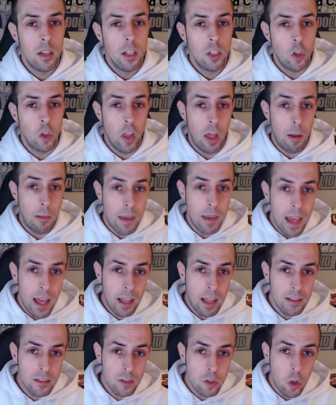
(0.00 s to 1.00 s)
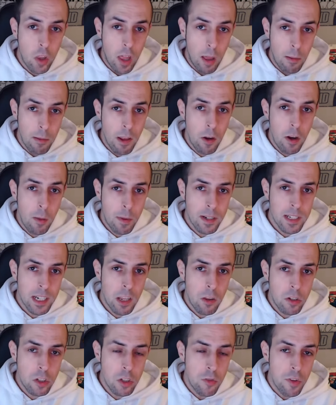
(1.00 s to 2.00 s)
Todavía, todavía no ha
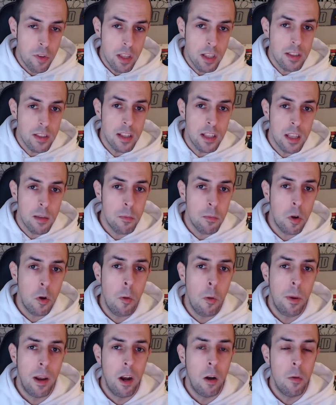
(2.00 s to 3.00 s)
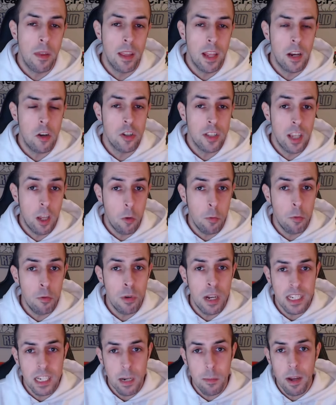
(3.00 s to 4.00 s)
pasado el suficiente tiempo como para olvidarnos de que hubo
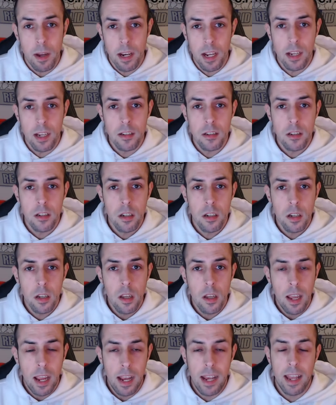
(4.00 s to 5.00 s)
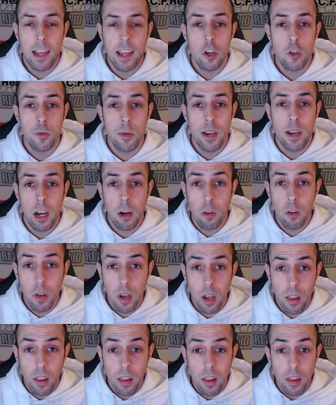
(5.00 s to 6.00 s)
una semana en la que nos miraron
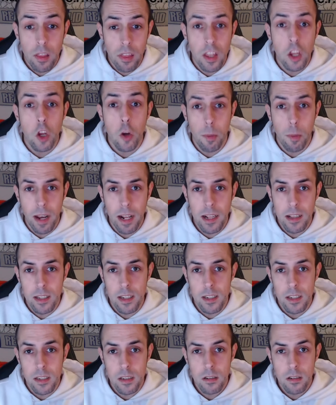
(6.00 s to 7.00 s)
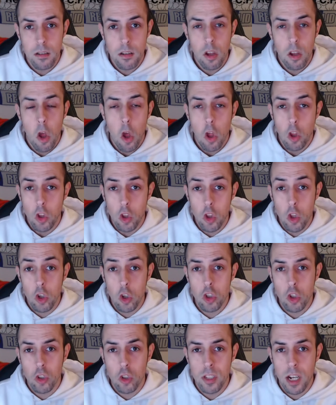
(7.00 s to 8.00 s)
cinco penaltis.
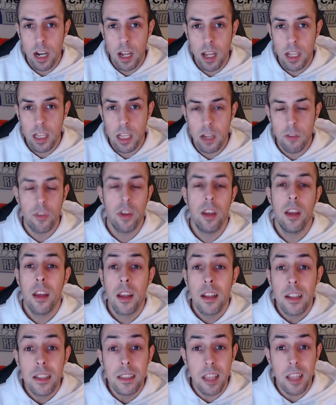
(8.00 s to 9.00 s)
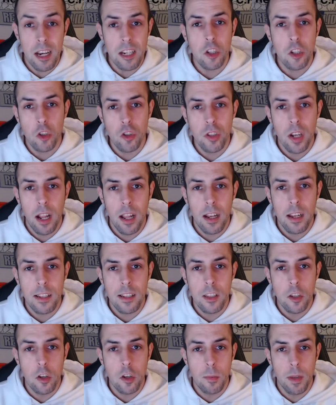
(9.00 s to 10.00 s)
Dos contra el Getafe, tres contra el
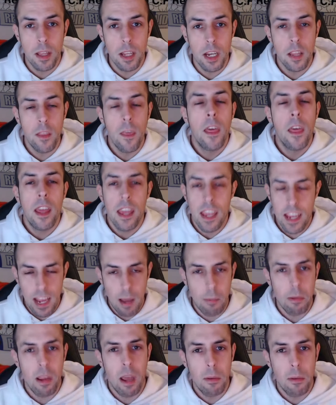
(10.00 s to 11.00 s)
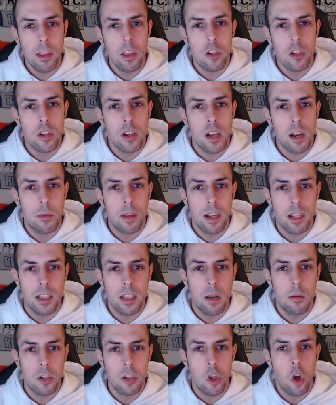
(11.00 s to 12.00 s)
Atlético de Madrid. Y ya había vídeos de rama de
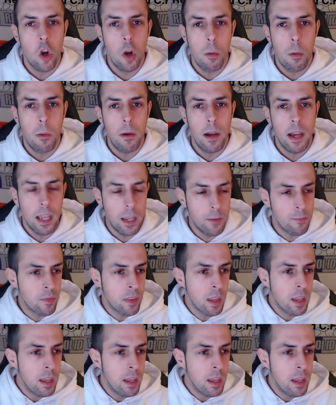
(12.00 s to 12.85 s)
Televisión como baje.